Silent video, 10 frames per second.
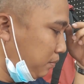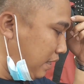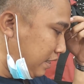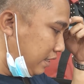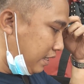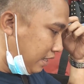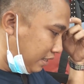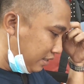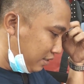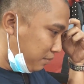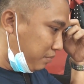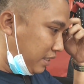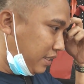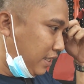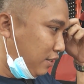cuma hanya
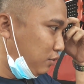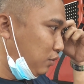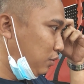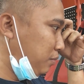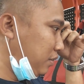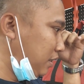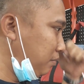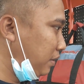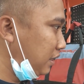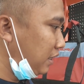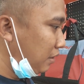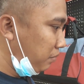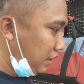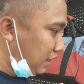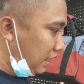biasanya untuk eh,
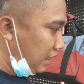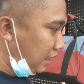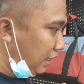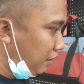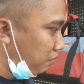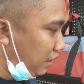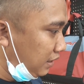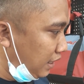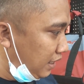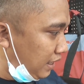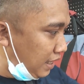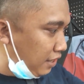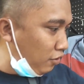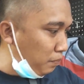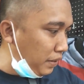pekerjaan-pekerjaan uh, yang ringan banget dan ini
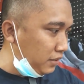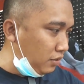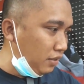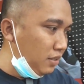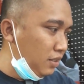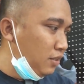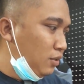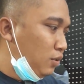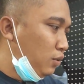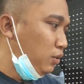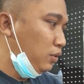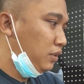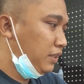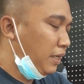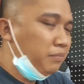ada kompresor untuk
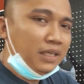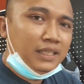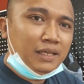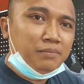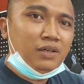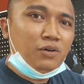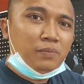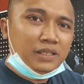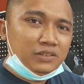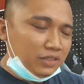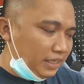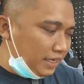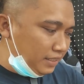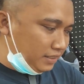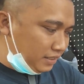table nih table yeah. kompresor nih
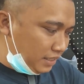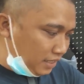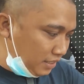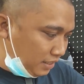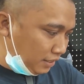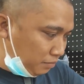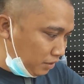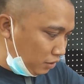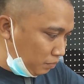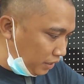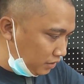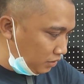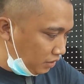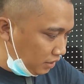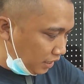guys ya ini table
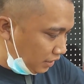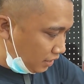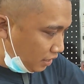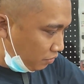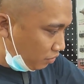kompresor nah ini dari